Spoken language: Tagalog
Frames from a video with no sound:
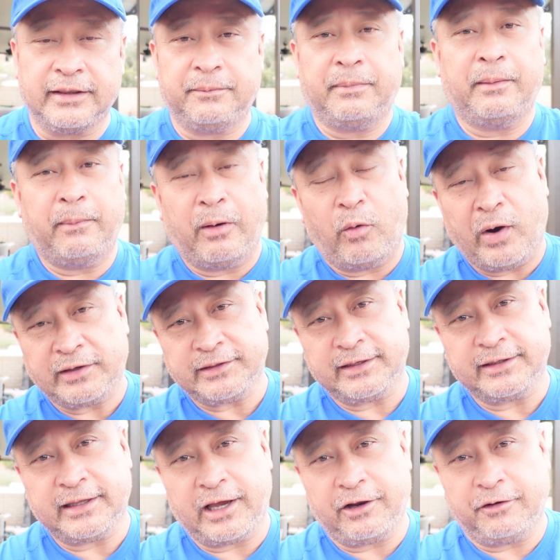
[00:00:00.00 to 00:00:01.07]

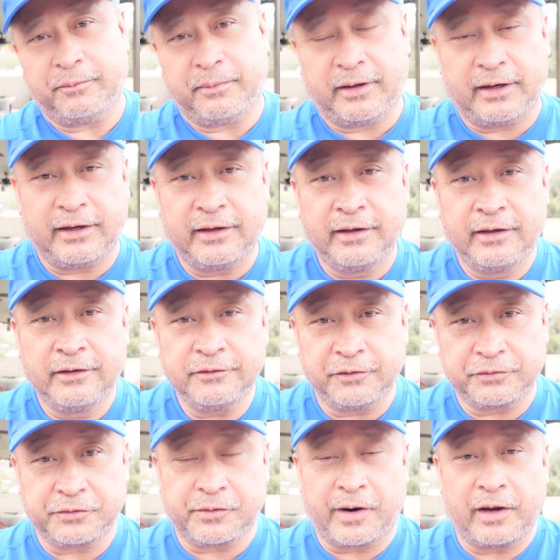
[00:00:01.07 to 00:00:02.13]
nababawasan tayo ng mga
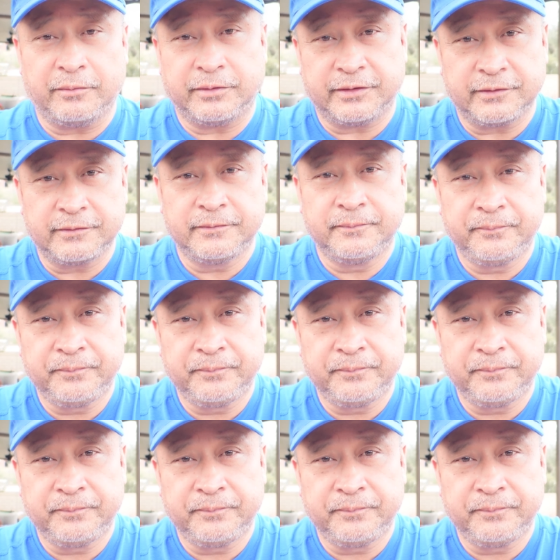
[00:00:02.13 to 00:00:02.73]
subscribers.